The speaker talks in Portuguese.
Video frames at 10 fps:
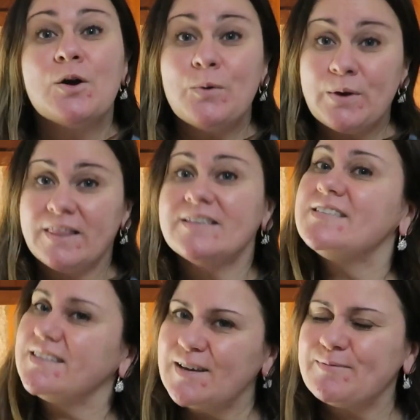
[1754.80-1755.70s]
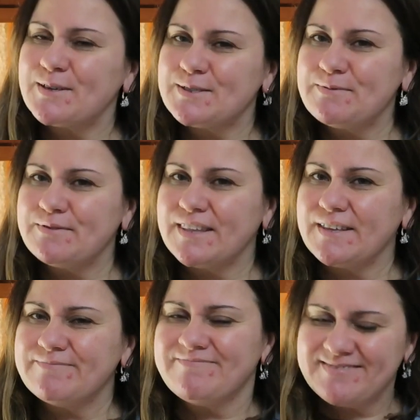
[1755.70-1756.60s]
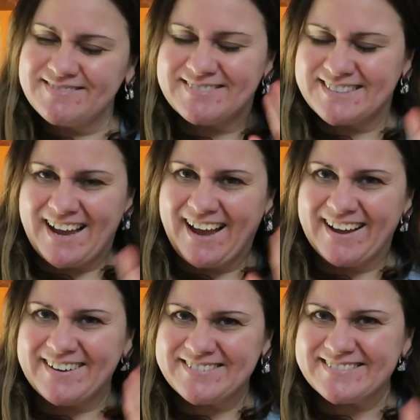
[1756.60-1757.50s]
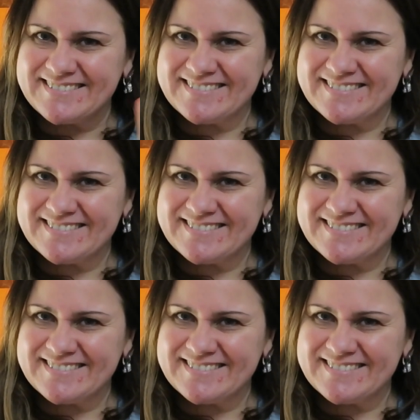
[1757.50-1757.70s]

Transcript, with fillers: Cuidem-se e até o próximo vídeo. Tchau!